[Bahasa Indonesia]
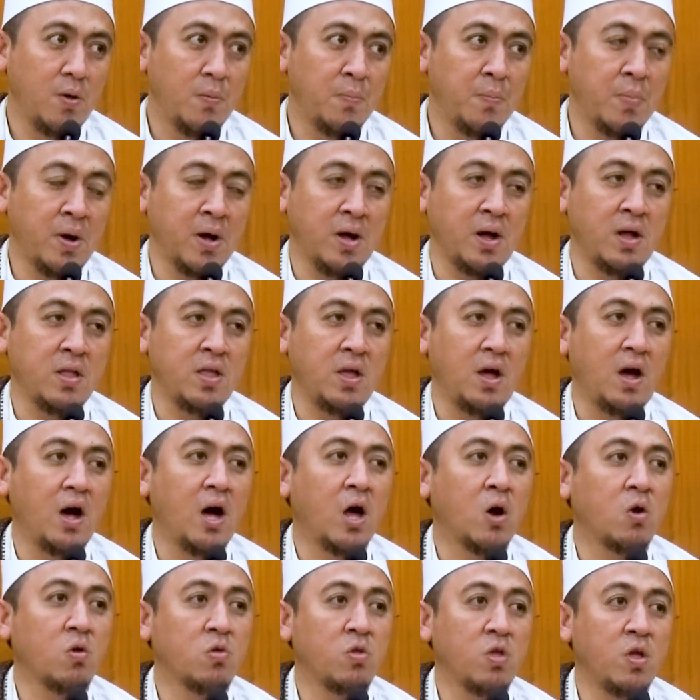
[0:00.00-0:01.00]
Makanya
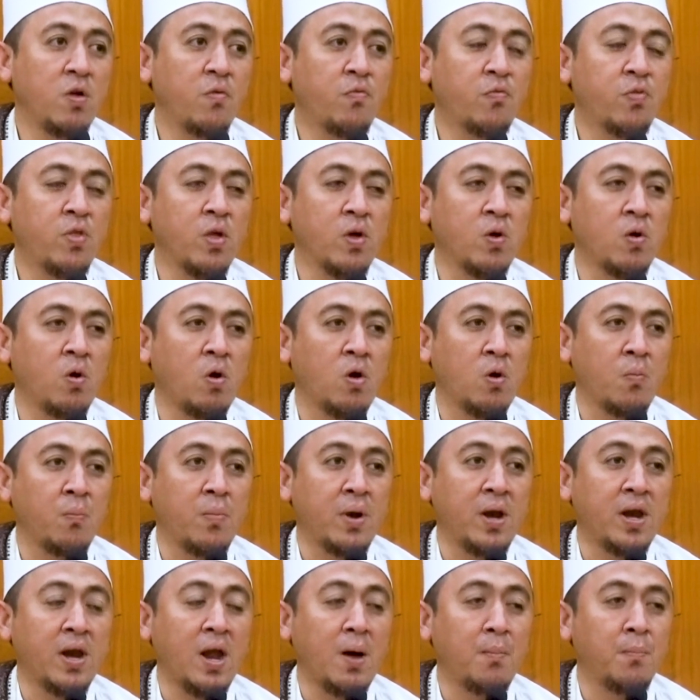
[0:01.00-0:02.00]
harus iftikor,
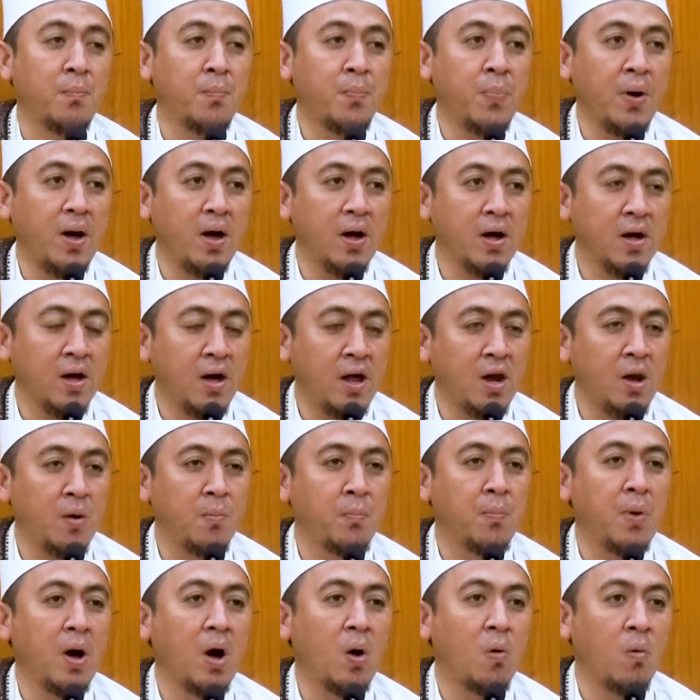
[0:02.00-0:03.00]

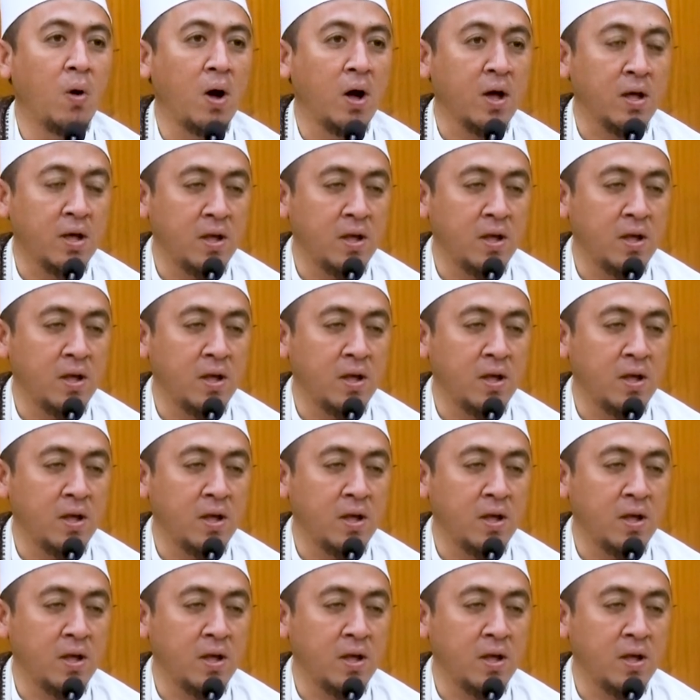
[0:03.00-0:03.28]
menampakkan bahwa